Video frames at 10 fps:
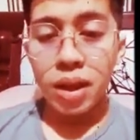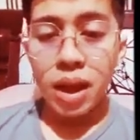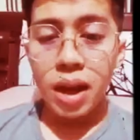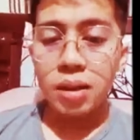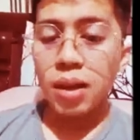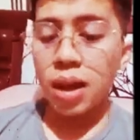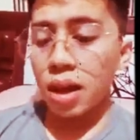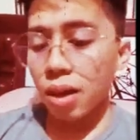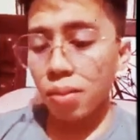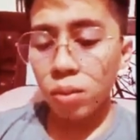At
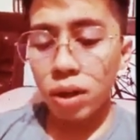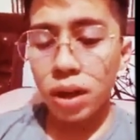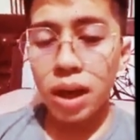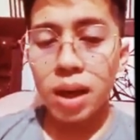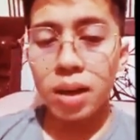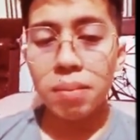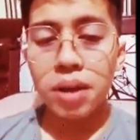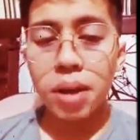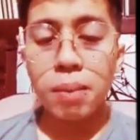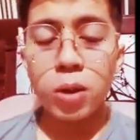alhamdulillah,
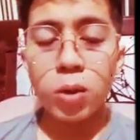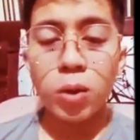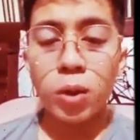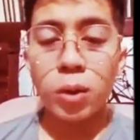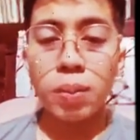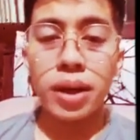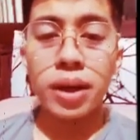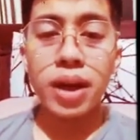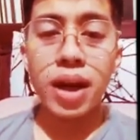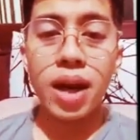pinagpatuloy ko pa rin ang